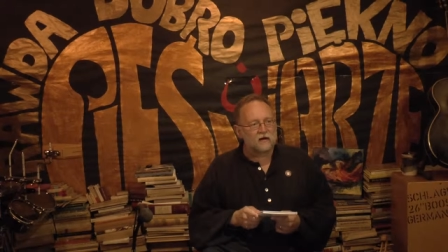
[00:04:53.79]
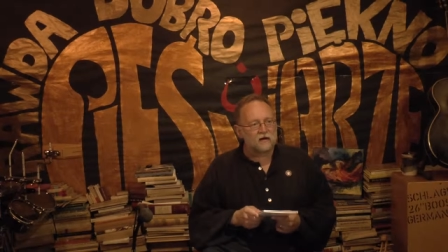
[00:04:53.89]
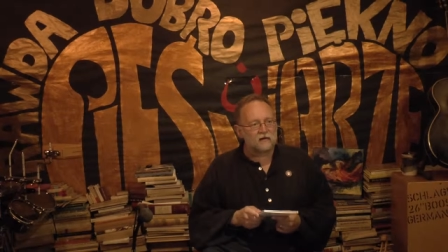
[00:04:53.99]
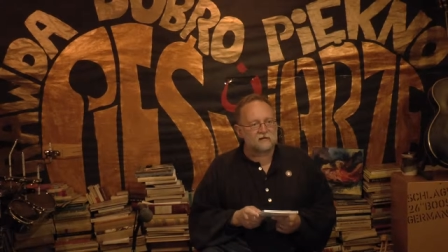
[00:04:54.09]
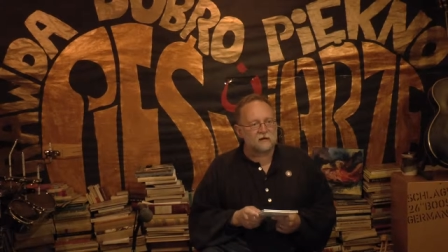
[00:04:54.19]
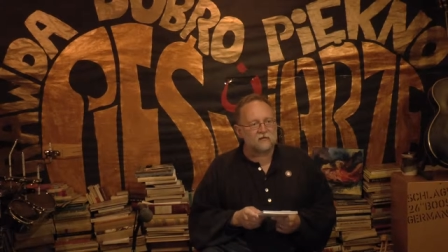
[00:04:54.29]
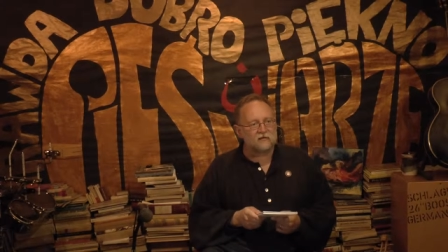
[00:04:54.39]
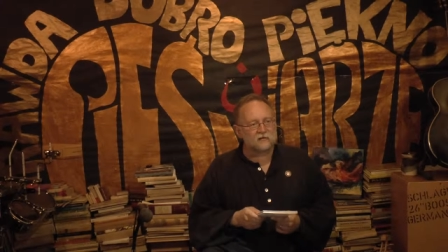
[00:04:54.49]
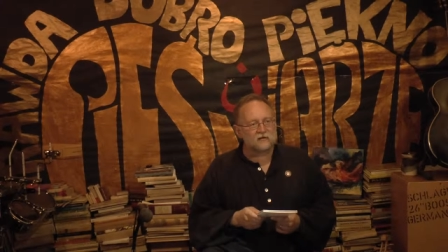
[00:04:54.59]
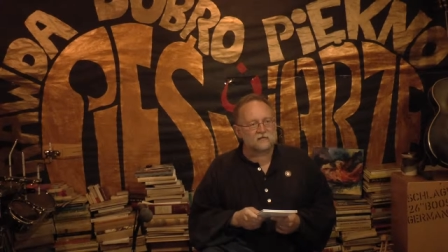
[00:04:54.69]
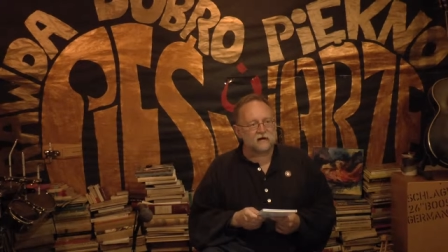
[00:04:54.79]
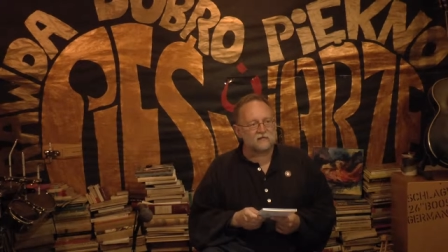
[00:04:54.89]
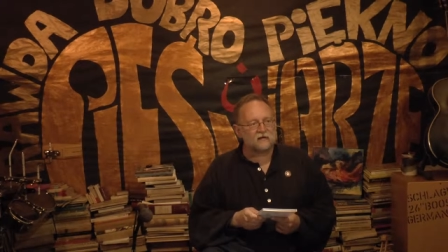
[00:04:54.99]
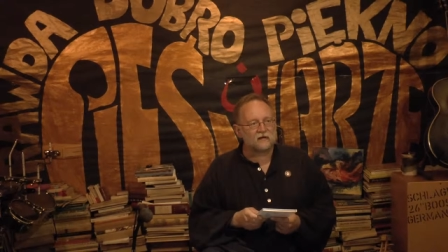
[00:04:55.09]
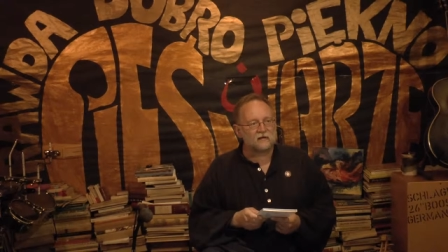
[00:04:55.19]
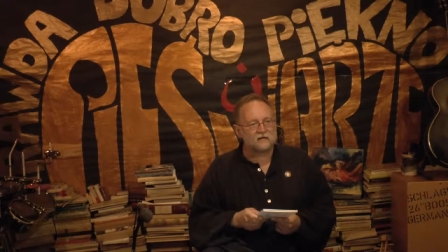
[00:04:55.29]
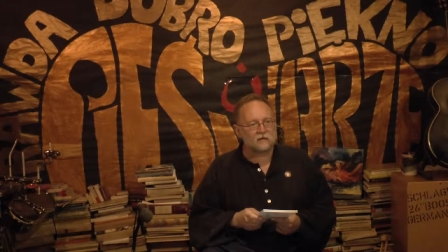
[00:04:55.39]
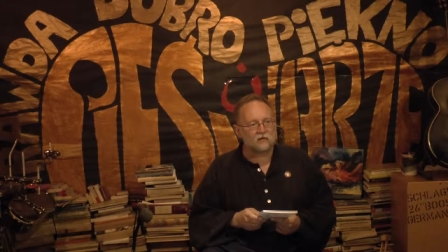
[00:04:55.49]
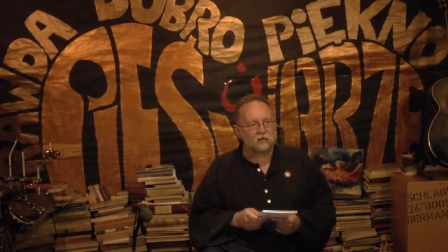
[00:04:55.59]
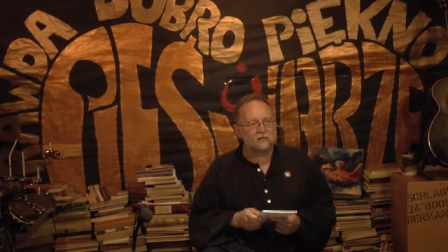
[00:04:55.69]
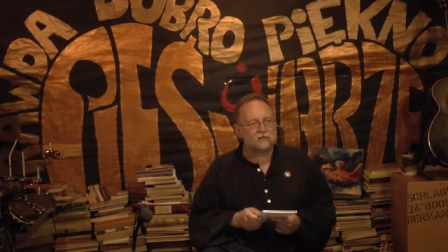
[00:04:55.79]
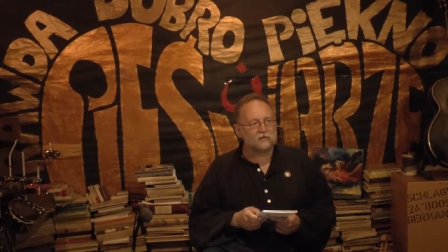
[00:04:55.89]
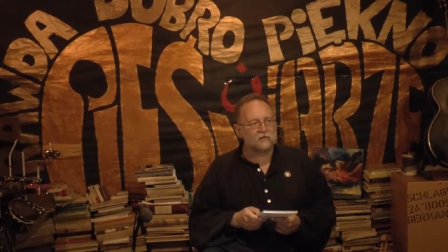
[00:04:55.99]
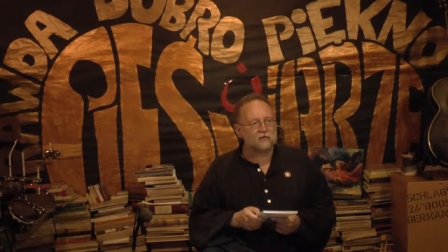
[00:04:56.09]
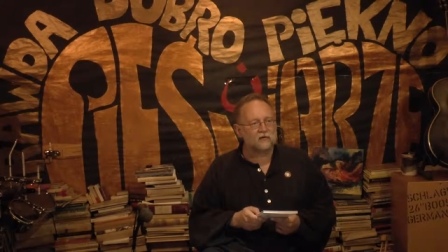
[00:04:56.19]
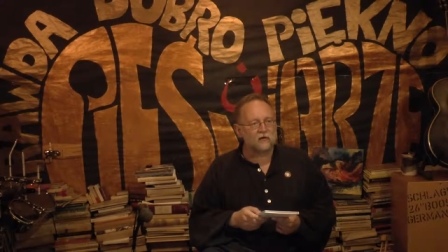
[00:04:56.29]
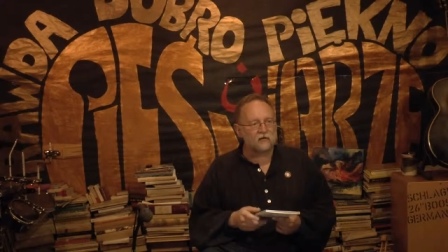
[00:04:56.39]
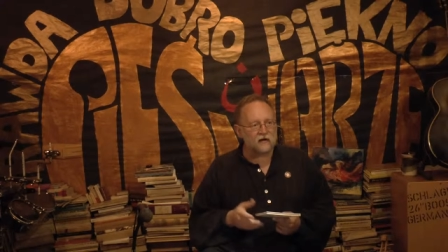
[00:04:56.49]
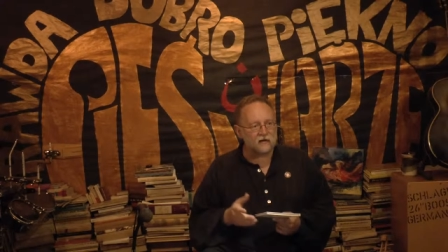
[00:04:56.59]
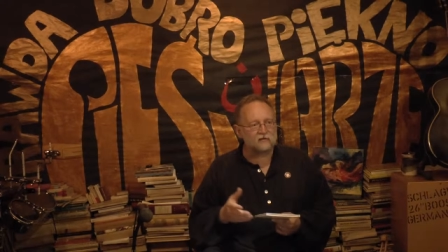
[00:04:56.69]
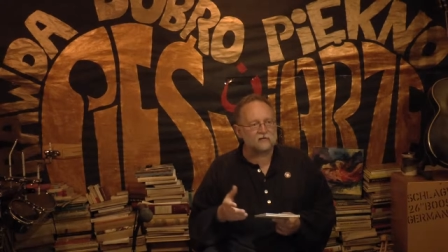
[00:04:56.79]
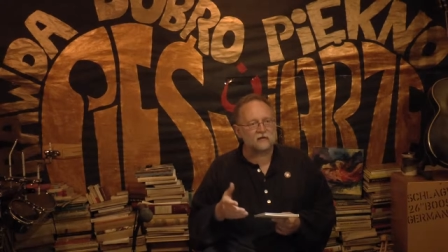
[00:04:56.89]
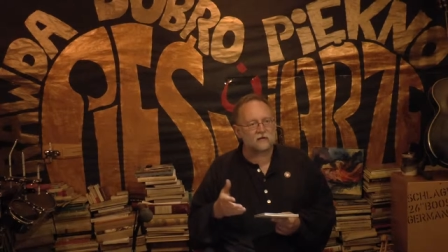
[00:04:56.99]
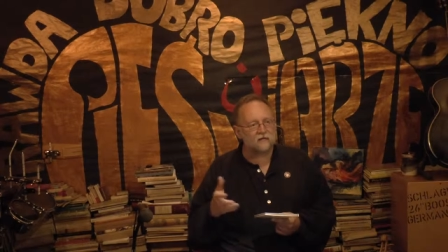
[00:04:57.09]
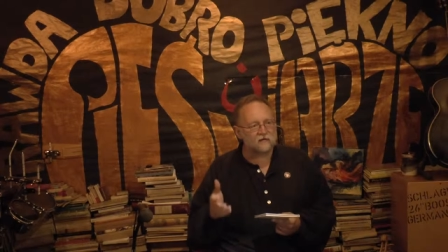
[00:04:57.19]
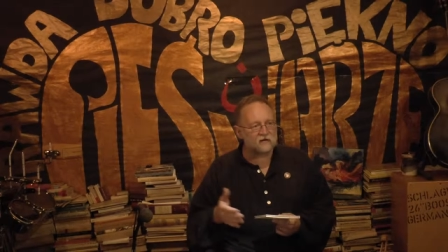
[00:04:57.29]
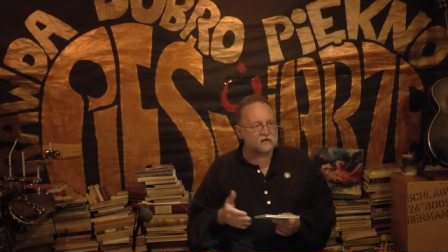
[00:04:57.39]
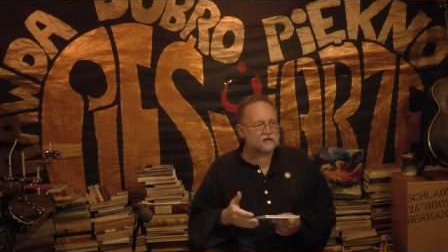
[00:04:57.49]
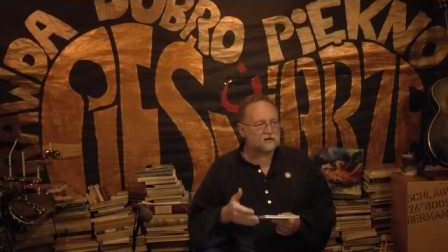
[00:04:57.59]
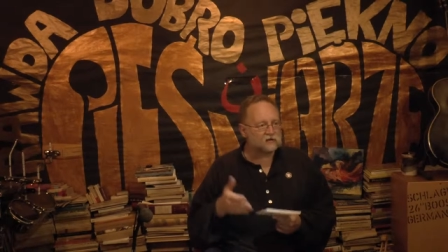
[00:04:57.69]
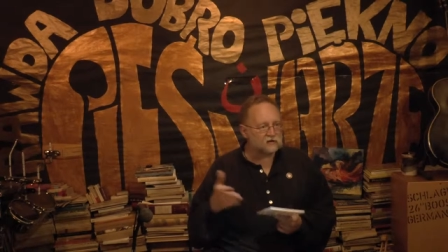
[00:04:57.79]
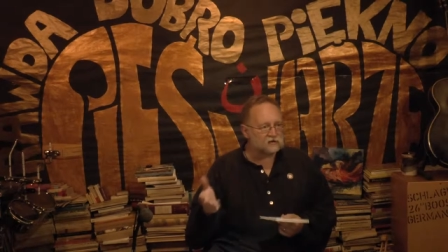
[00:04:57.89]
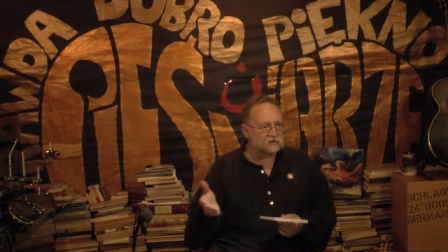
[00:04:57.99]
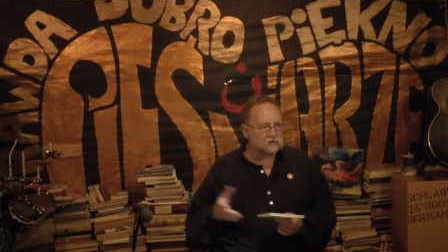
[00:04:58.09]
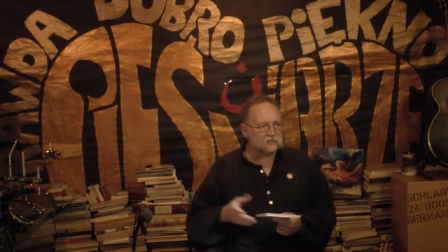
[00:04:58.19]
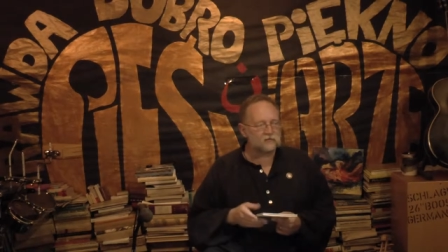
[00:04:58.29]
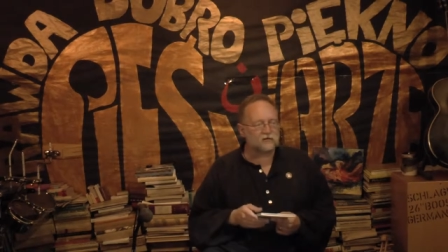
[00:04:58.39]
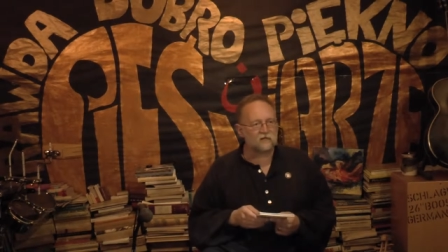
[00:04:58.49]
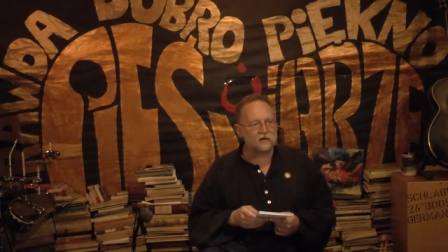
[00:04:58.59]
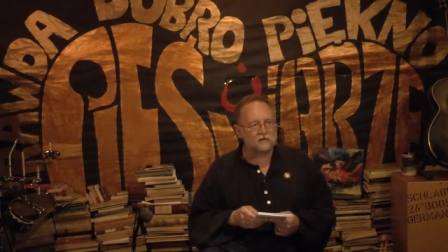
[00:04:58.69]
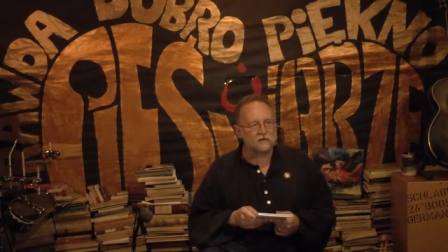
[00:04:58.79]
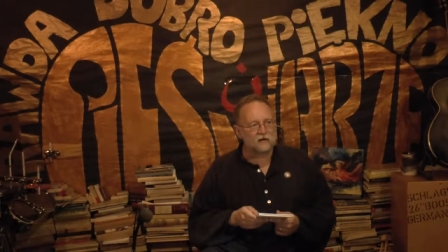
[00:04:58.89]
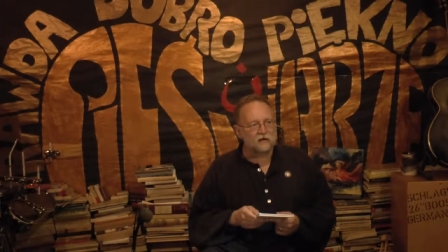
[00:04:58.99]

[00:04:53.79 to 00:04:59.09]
e, zdobył sobie sławę za młodu e, od razu na uniwersytecie, gdzie studiował,